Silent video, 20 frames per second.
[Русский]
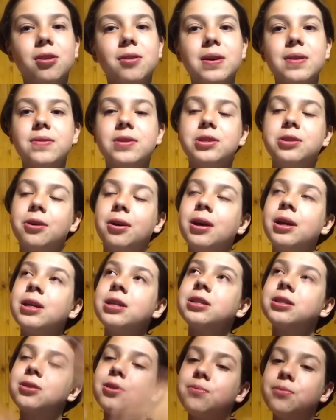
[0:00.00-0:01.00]
новое видео.
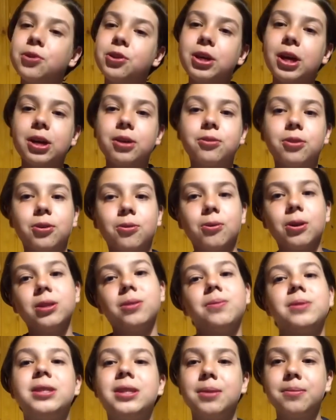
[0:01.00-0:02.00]
С вами был я, Егор Кот.
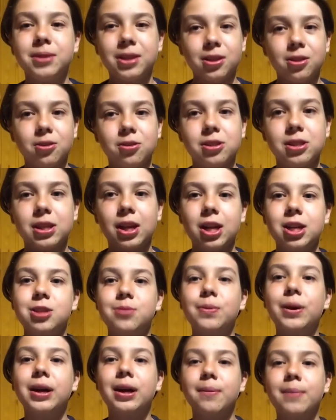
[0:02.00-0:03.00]
Всем до новых встреч.
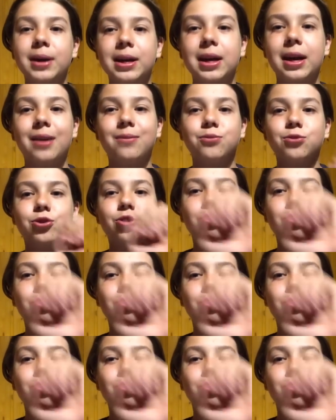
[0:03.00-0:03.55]
Пока-пока.